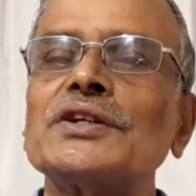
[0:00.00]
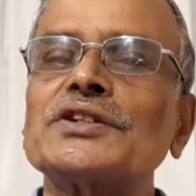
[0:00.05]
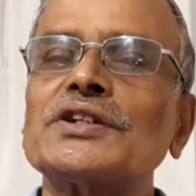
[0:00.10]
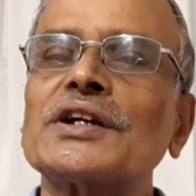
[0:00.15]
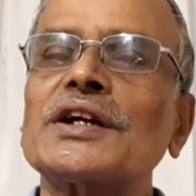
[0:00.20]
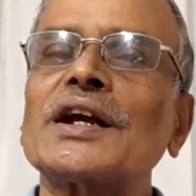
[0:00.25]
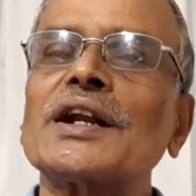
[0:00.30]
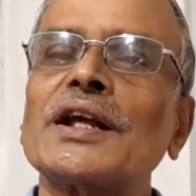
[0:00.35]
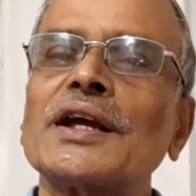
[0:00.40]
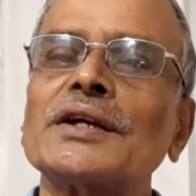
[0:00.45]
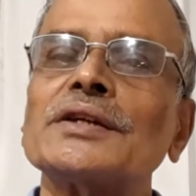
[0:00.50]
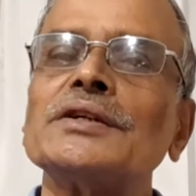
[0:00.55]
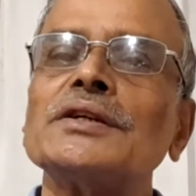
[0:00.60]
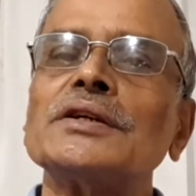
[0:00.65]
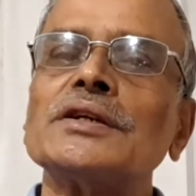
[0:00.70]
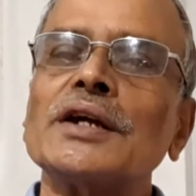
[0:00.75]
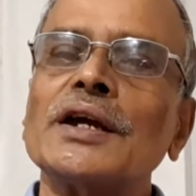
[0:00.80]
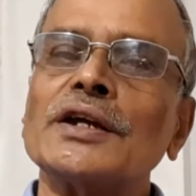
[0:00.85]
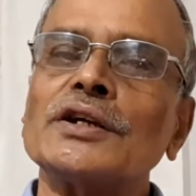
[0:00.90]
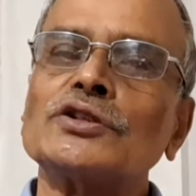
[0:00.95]
সেখানে
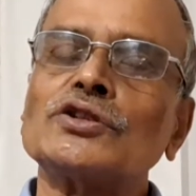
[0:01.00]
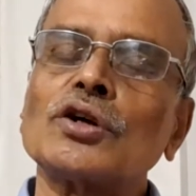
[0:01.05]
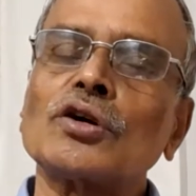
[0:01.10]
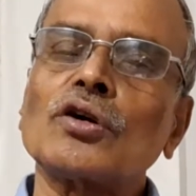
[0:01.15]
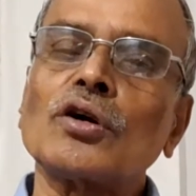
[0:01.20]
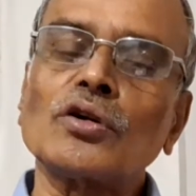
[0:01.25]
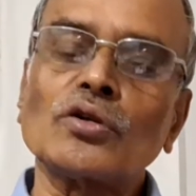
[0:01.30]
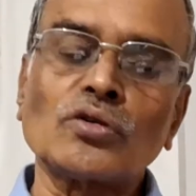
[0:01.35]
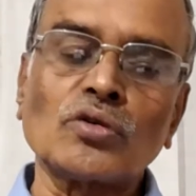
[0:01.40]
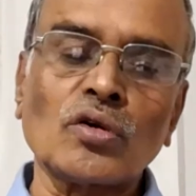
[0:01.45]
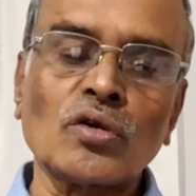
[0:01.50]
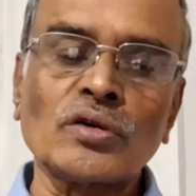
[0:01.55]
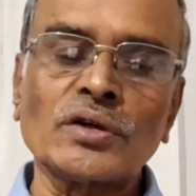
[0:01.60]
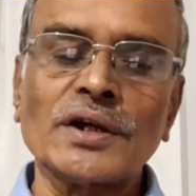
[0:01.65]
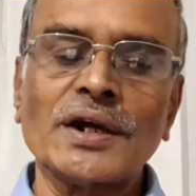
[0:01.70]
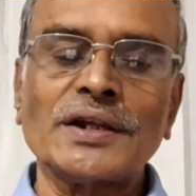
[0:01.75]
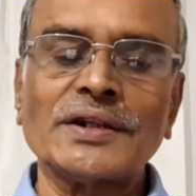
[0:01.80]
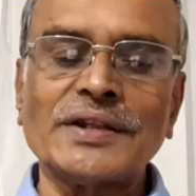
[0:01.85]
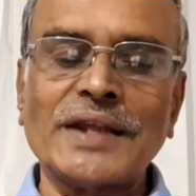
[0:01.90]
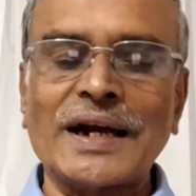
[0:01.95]
এই সকল রোগ
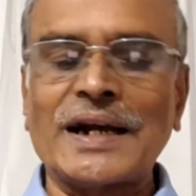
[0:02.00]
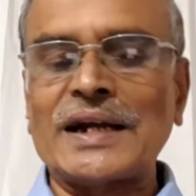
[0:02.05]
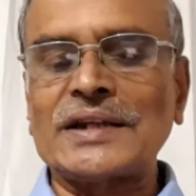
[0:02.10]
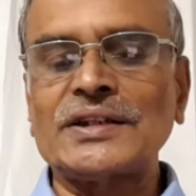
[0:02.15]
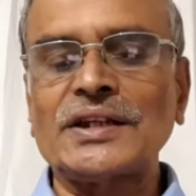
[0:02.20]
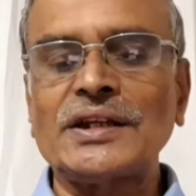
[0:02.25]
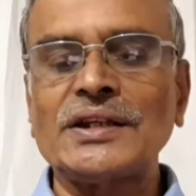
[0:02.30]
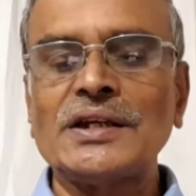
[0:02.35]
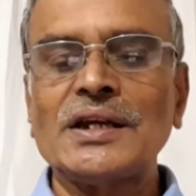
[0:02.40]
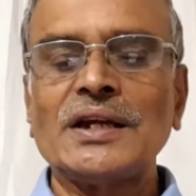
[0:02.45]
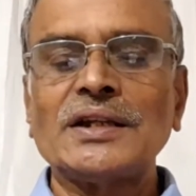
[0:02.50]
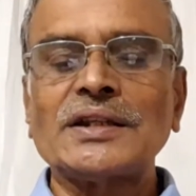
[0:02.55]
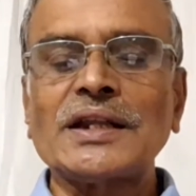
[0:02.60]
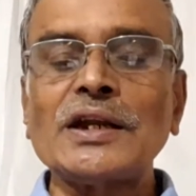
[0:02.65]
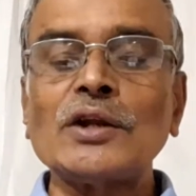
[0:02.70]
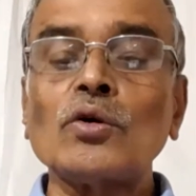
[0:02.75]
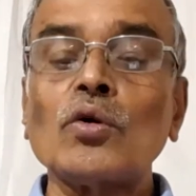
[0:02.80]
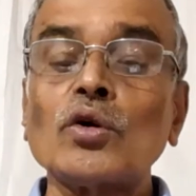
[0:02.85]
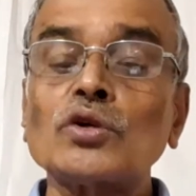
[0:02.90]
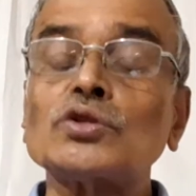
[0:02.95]
দেখা দেয়
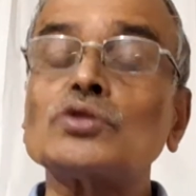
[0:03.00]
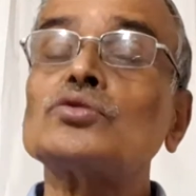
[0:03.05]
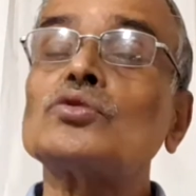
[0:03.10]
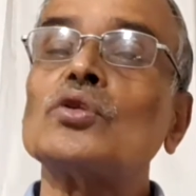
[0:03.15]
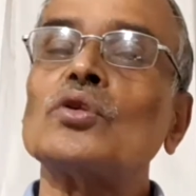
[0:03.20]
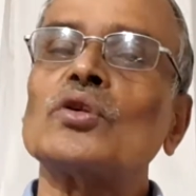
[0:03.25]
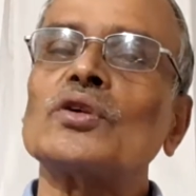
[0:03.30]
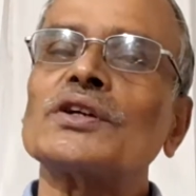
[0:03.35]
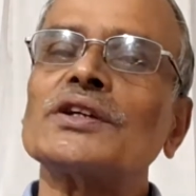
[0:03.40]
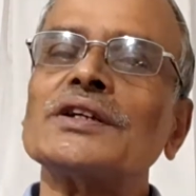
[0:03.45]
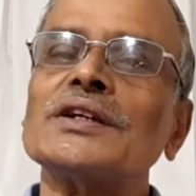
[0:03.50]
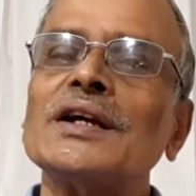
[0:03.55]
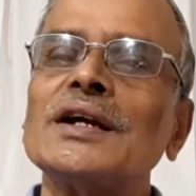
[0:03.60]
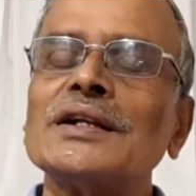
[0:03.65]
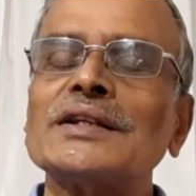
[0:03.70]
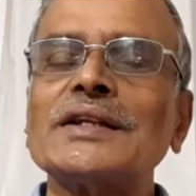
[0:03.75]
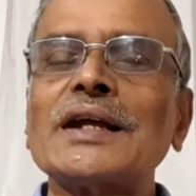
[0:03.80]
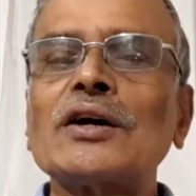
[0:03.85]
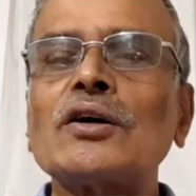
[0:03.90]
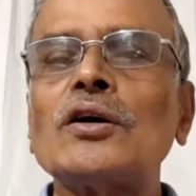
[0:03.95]
তাহলে ওষুধগুলো কি
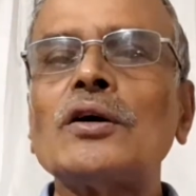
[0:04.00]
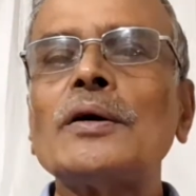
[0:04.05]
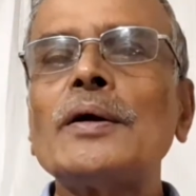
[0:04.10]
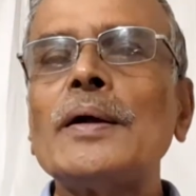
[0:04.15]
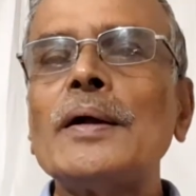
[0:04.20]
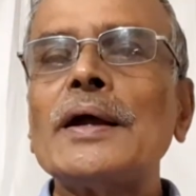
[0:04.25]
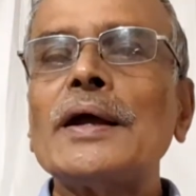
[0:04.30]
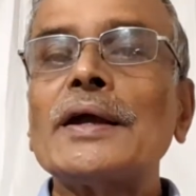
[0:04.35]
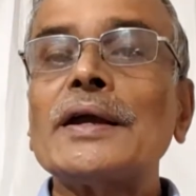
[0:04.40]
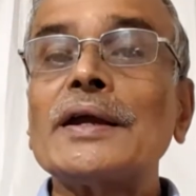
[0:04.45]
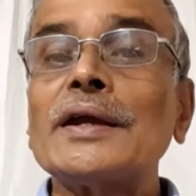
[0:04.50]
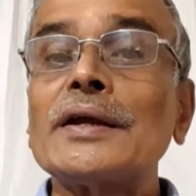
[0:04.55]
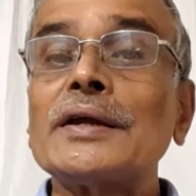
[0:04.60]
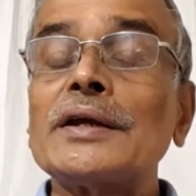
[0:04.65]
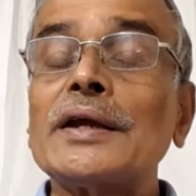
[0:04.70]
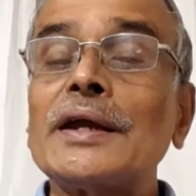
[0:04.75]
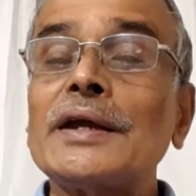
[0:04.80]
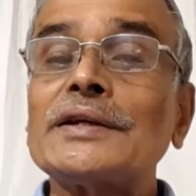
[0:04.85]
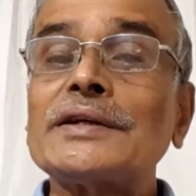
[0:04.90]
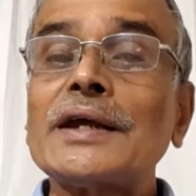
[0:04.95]
দেখো
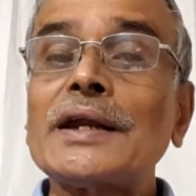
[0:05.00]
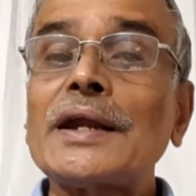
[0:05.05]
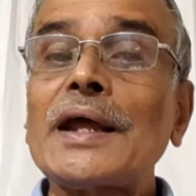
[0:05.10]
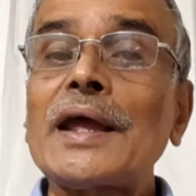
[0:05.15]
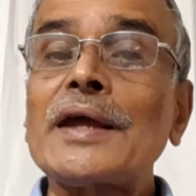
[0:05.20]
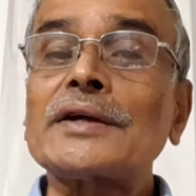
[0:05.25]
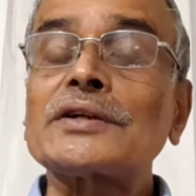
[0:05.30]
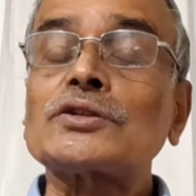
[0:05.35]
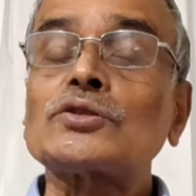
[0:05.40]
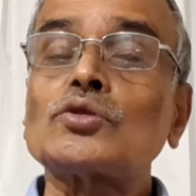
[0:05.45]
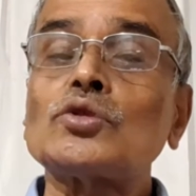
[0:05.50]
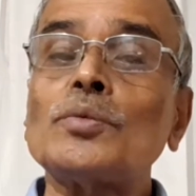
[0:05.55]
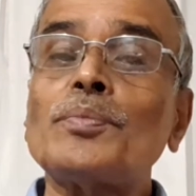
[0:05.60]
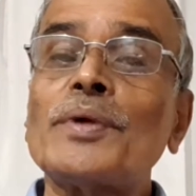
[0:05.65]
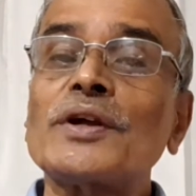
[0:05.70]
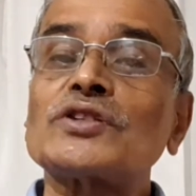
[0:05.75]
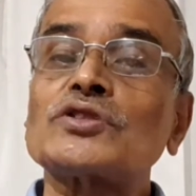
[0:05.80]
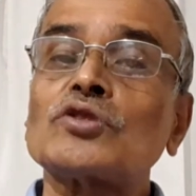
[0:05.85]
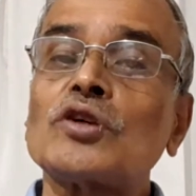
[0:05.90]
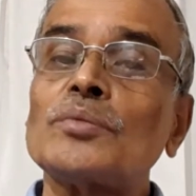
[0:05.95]
এটার একটু
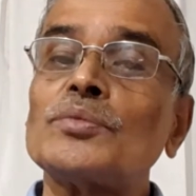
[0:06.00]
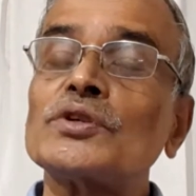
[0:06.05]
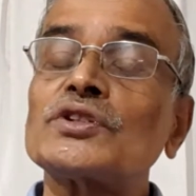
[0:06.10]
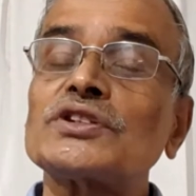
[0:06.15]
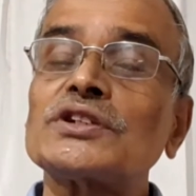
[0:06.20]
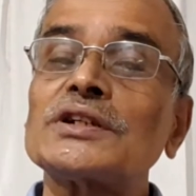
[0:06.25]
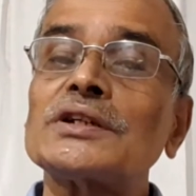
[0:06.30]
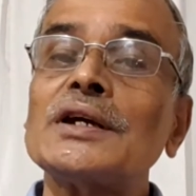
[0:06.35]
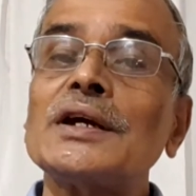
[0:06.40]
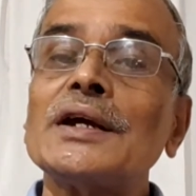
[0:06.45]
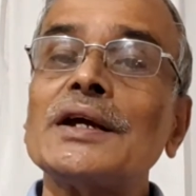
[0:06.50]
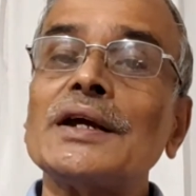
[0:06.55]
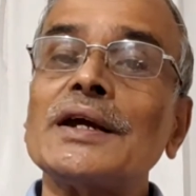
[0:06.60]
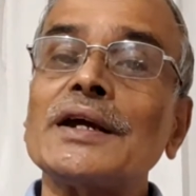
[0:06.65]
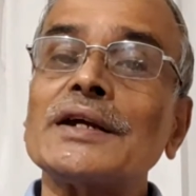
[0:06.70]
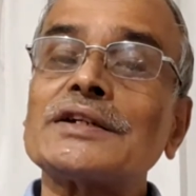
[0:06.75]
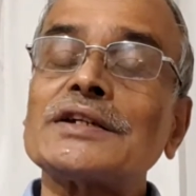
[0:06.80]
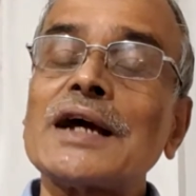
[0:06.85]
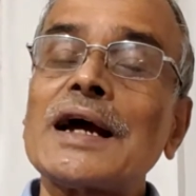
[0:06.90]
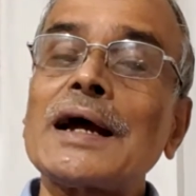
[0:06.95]
বেশ কম হচ্ছে
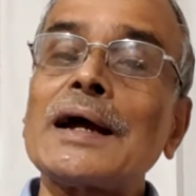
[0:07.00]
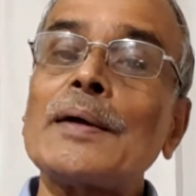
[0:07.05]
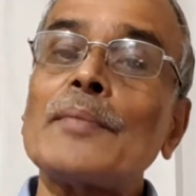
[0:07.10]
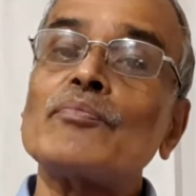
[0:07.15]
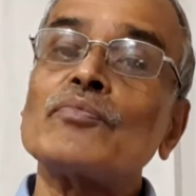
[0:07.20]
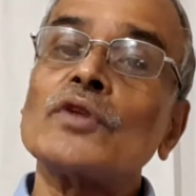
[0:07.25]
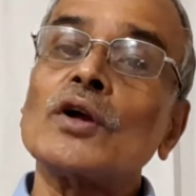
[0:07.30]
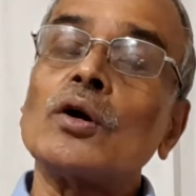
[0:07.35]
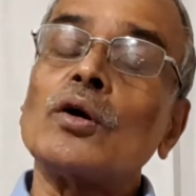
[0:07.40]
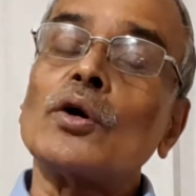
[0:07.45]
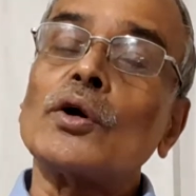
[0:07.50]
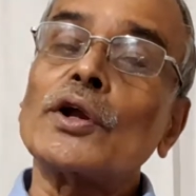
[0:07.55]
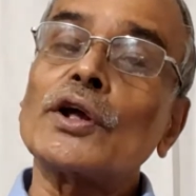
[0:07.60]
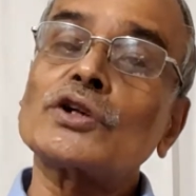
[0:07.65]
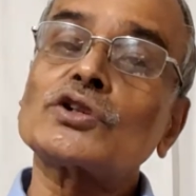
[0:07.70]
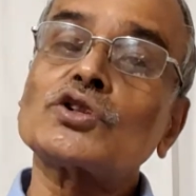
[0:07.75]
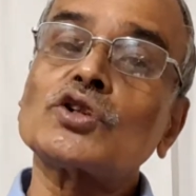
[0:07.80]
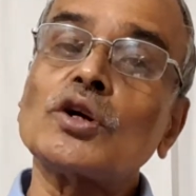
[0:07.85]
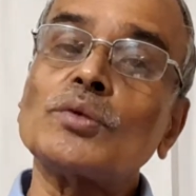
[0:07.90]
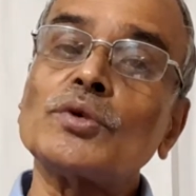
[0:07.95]
এটা অনেক
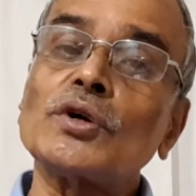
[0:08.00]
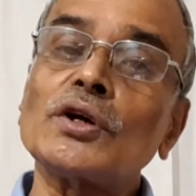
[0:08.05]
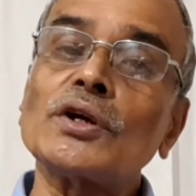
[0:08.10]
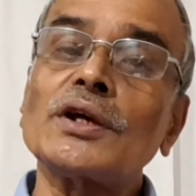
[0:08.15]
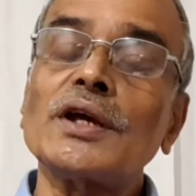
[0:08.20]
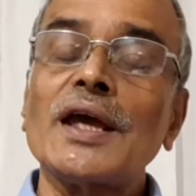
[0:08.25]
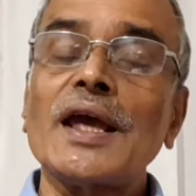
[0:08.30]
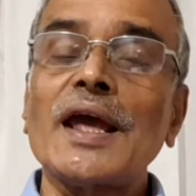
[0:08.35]
সময়